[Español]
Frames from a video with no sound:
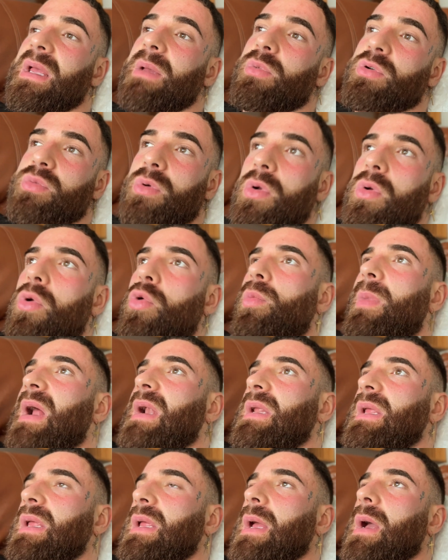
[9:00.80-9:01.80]
pues bueno,
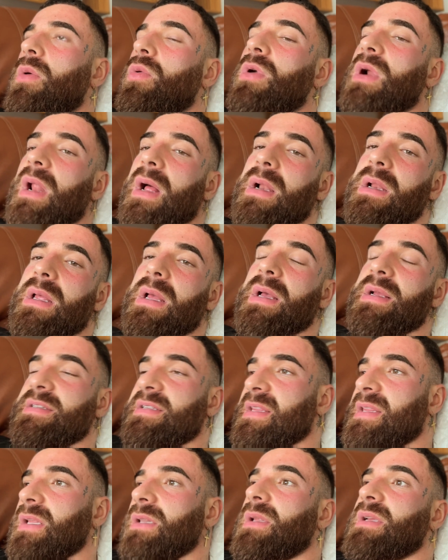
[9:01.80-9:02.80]
Rumanía, Ucrania,
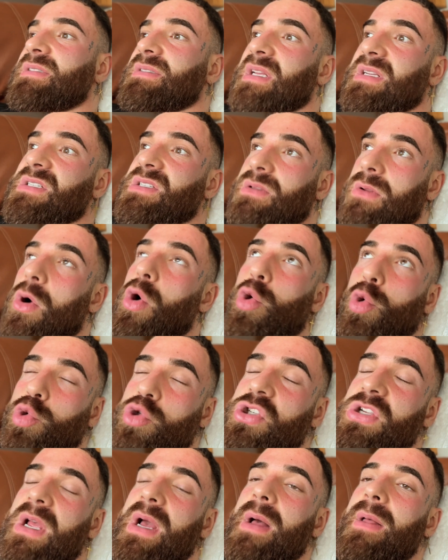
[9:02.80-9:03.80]
decir estas
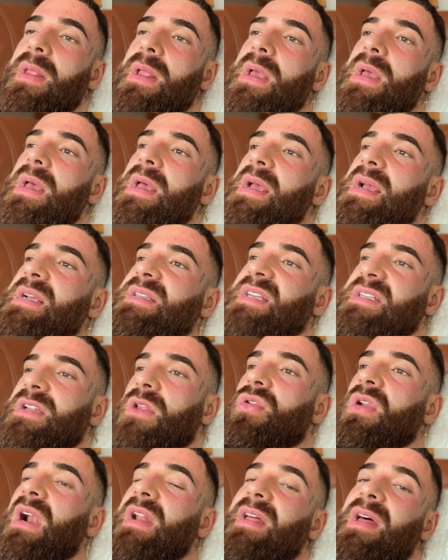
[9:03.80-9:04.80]
Rusia, estas
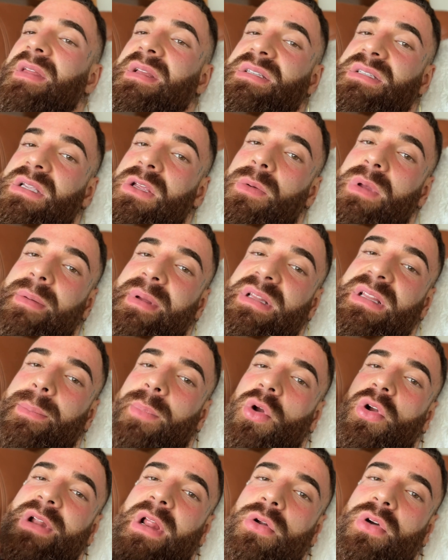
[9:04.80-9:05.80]
nacionalidades, y obviamente a
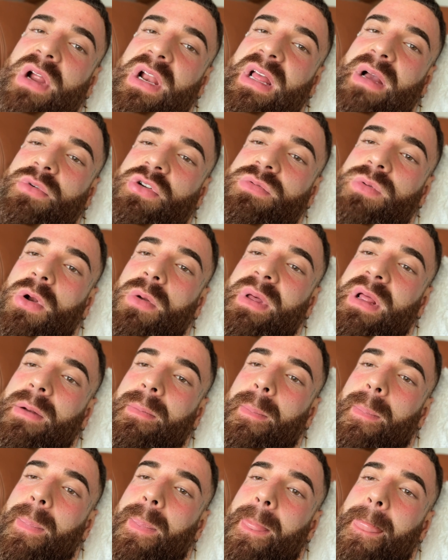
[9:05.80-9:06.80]
Polonia no queríamos volver,
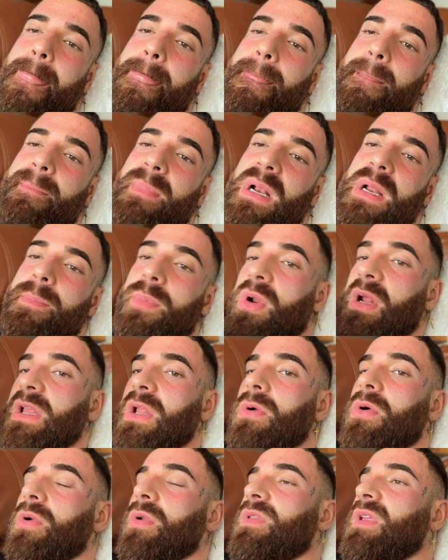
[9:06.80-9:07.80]
¿vale? Porque ya lo
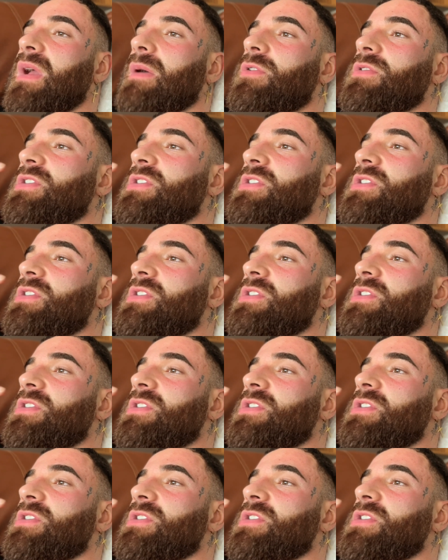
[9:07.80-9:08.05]
conocíamos y